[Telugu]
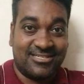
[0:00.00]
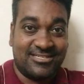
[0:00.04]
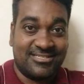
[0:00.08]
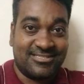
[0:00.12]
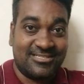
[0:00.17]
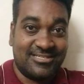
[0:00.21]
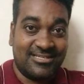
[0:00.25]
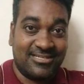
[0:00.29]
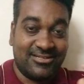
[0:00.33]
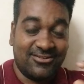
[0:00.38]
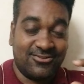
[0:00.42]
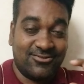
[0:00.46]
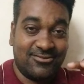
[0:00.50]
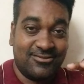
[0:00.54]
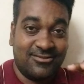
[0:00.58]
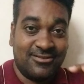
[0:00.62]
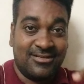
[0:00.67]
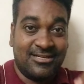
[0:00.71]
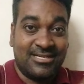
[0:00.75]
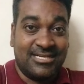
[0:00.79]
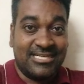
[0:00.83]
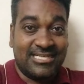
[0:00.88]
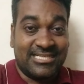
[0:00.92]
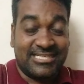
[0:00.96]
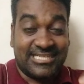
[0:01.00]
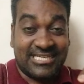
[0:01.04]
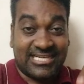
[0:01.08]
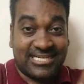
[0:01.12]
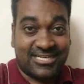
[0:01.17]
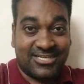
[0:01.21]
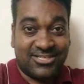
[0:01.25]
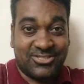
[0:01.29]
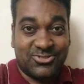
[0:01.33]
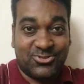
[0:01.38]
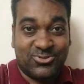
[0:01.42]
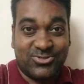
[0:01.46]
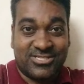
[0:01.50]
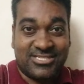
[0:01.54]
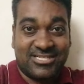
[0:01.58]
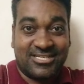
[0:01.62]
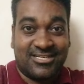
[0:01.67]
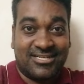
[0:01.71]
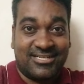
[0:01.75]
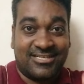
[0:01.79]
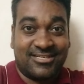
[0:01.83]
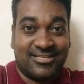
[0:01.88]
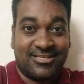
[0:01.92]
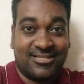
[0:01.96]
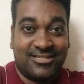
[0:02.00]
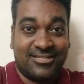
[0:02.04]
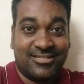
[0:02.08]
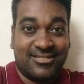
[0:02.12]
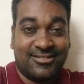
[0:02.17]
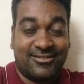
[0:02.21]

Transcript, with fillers: చేసిళ్ళు ఎక్కడ చూసినా అంటే